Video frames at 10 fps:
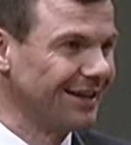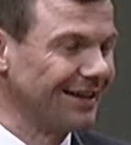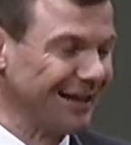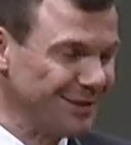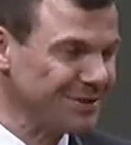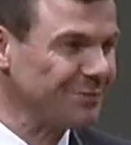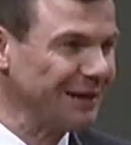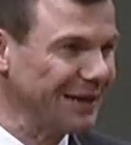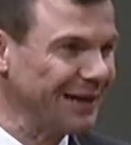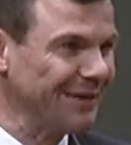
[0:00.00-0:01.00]
Darüber
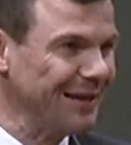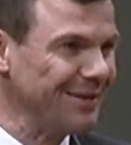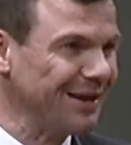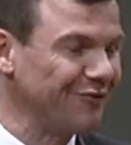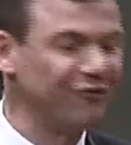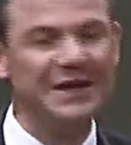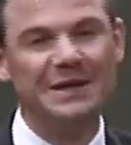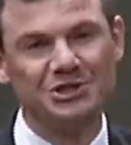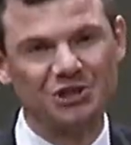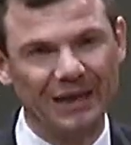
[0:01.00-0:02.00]
spricht die Bibel an
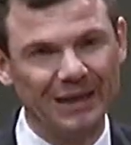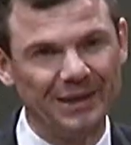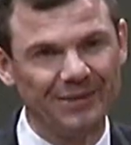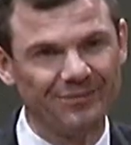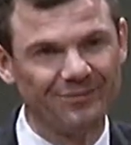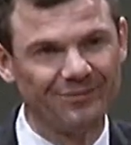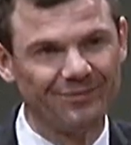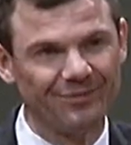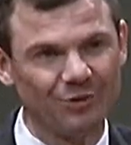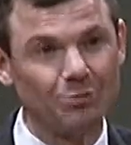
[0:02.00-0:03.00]
vielen Stellen.
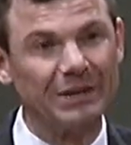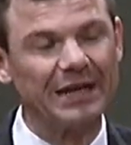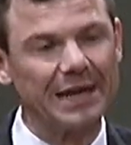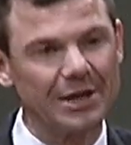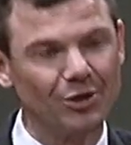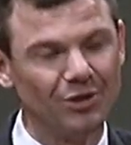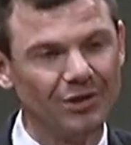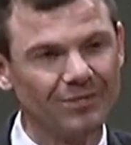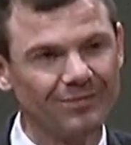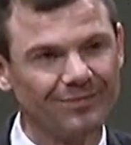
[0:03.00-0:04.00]
Durch Bekehrung.
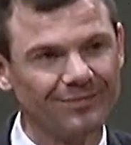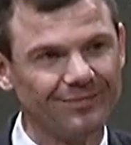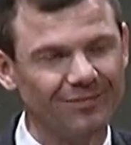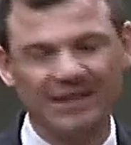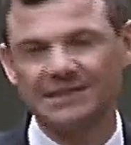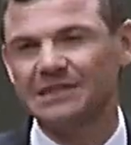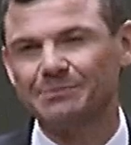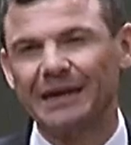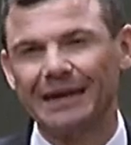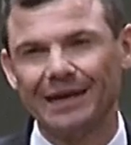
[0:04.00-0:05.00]
Was ist
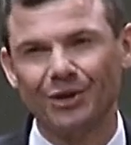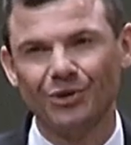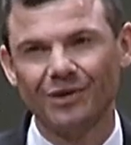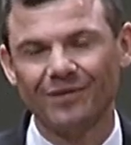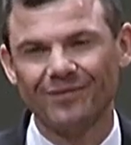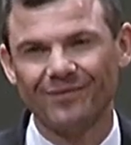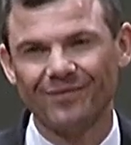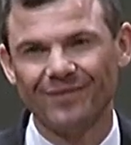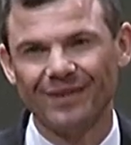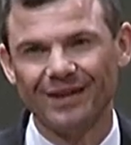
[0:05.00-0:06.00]
Bekehrung?
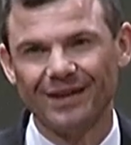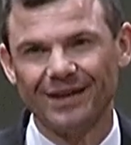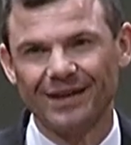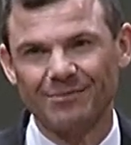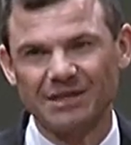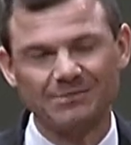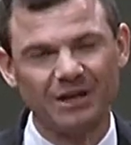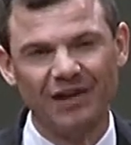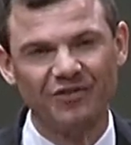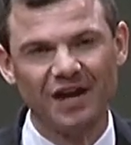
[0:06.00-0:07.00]
Ich möchte es
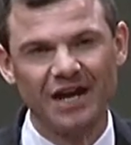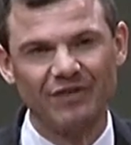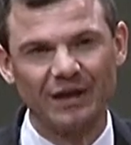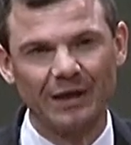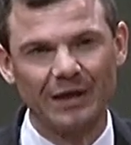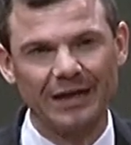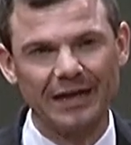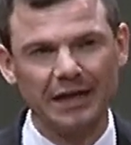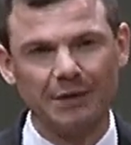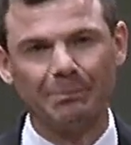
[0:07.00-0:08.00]
mal ganz einfach
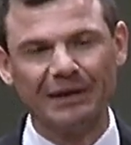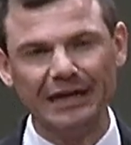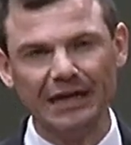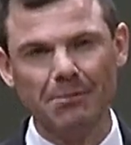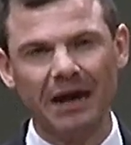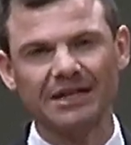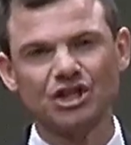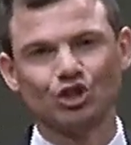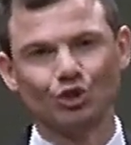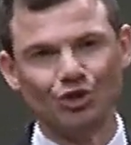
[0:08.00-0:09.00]
erklären. Ich bringe meine
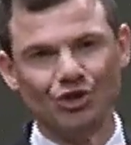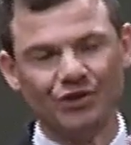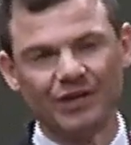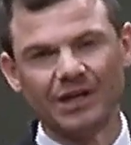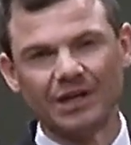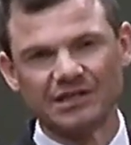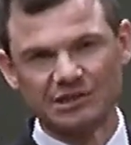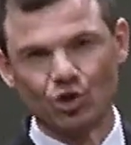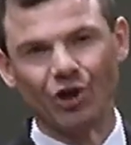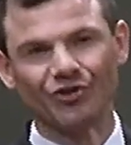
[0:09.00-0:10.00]
Schuld
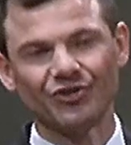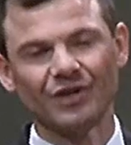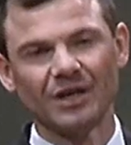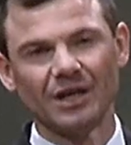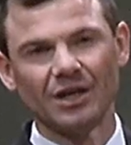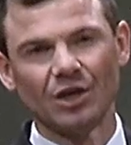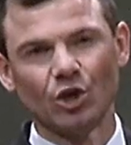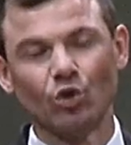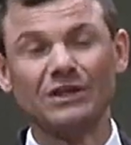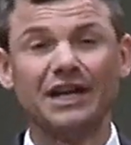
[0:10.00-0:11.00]
zu Gott
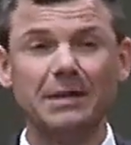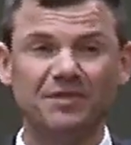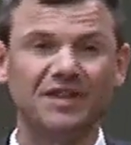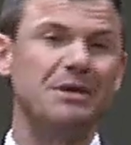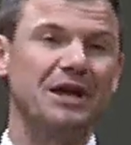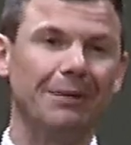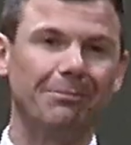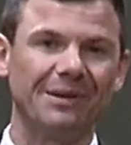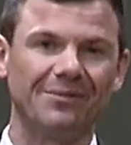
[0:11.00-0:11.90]
und er nimmt sie mir ab.